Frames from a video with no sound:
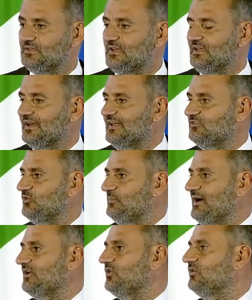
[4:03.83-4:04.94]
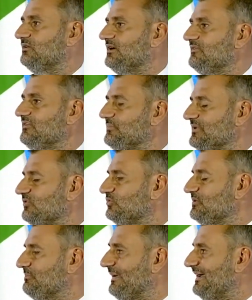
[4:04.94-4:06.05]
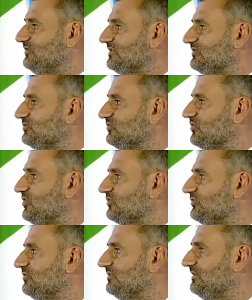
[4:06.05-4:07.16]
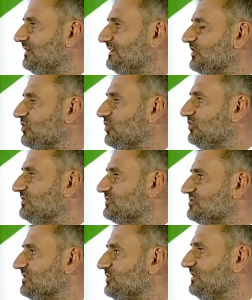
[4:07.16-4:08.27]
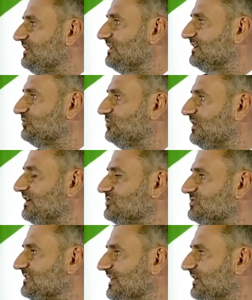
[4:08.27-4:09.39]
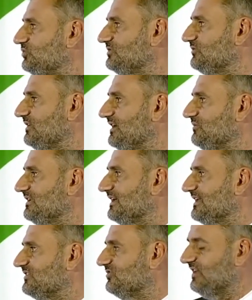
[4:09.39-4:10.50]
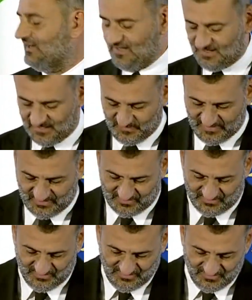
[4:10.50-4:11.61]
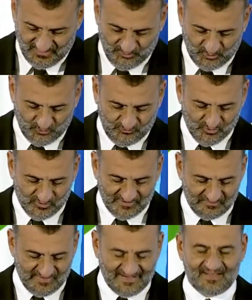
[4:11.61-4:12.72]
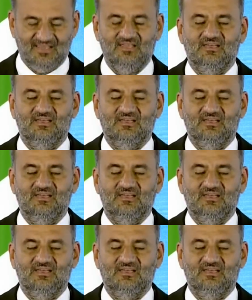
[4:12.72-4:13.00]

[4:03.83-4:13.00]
Ti ringrazio Marco, avevi preso un impegno l'anno scorso ad accoglierci qui nella tua città, noi ti vogliamo ringraziare anche per il profumo del mare